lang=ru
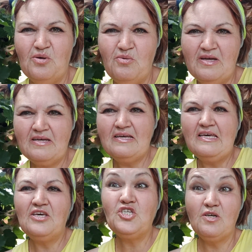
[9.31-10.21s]
же я
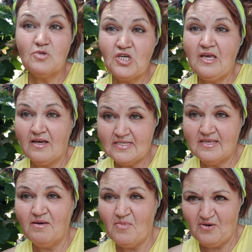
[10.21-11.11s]
занимаюсь?
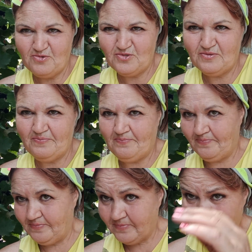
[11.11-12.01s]

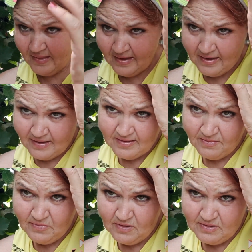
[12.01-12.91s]
Навела
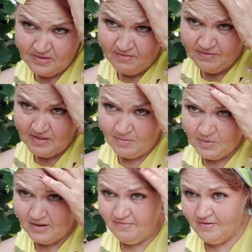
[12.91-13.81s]
марафет
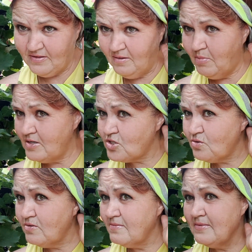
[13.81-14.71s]
небольшой
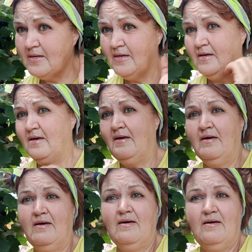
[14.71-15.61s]

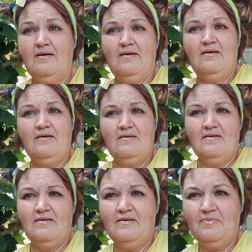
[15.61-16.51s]
э, после
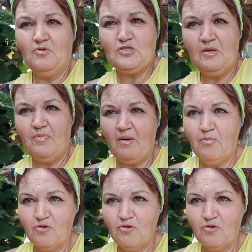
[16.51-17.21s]
прополки клубники.